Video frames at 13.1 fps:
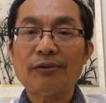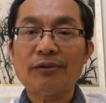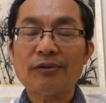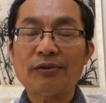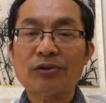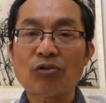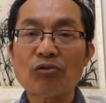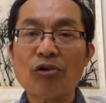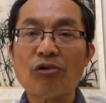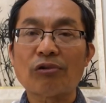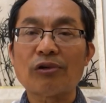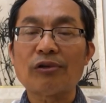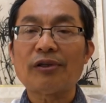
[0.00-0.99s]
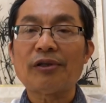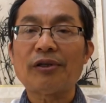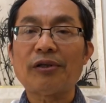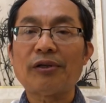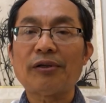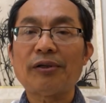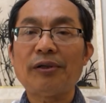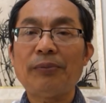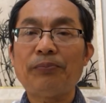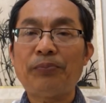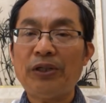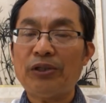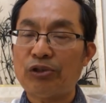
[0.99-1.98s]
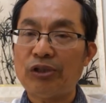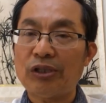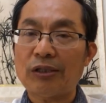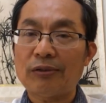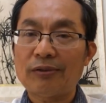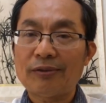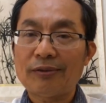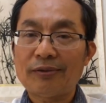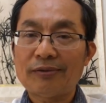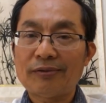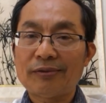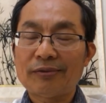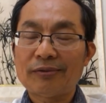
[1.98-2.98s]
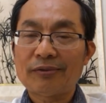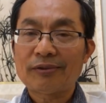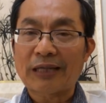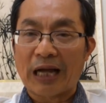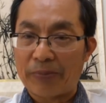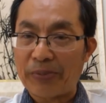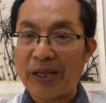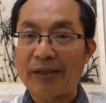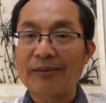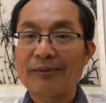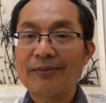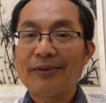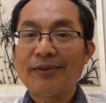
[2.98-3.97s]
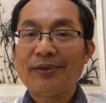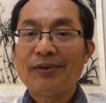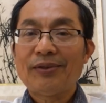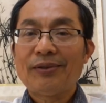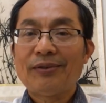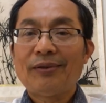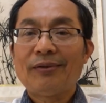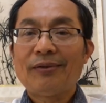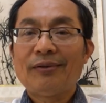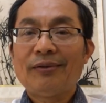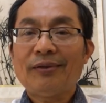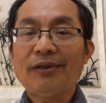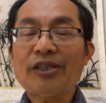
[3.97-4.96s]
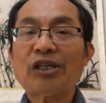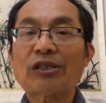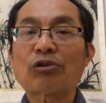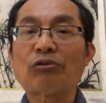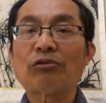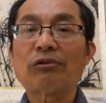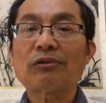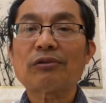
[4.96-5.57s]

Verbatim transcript: 中共必须改变，而且从。